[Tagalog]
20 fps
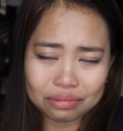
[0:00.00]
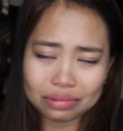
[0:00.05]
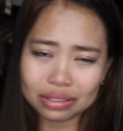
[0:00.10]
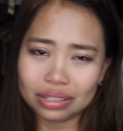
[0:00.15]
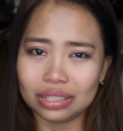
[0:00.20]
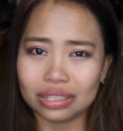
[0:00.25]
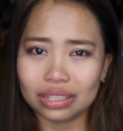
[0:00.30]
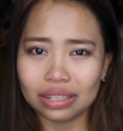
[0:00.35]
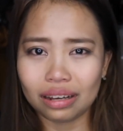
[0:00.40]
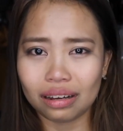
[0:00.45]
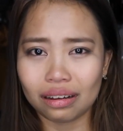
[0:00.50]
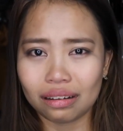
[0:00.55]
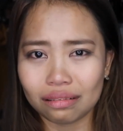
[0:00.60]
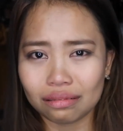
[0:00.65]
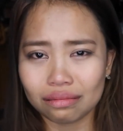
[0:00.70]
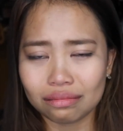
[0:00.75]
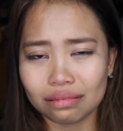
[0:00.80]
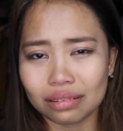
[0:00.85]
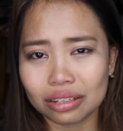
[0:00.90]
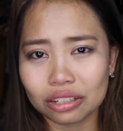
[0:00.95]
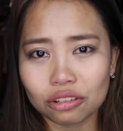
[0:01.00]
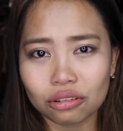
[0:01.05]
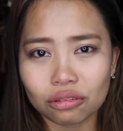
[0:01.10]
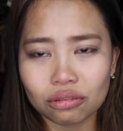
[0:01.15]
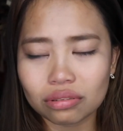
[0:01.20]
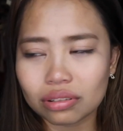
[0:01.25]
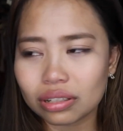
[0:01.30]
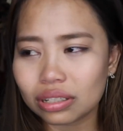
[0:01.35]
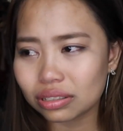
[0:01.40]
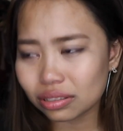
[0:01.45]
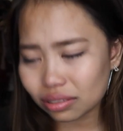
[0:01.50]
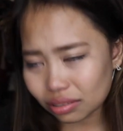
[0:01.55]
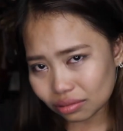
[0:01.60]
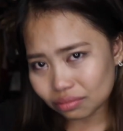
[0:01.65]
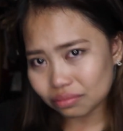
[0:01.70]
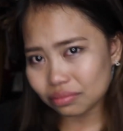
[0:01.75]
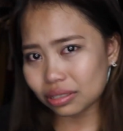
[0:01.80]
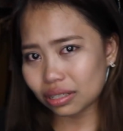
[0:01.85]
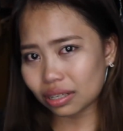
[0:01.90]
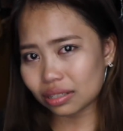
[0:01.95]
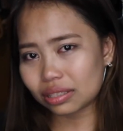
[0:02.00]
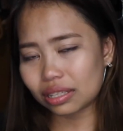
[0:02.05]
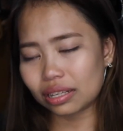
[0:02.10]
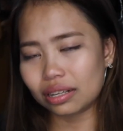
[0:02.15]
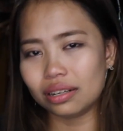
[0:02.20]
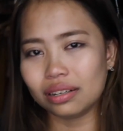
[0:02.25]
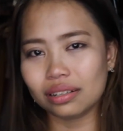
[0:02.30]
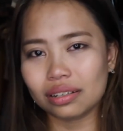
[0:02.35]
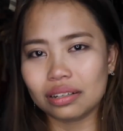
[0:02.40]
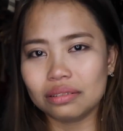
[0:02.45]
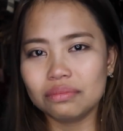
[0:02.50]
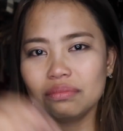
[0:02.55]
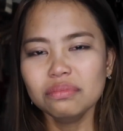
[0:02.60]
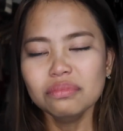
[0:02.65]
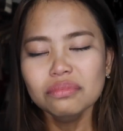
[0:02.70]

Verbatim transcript: umiiyak ako. Ayoko kasi umiiyak talaga.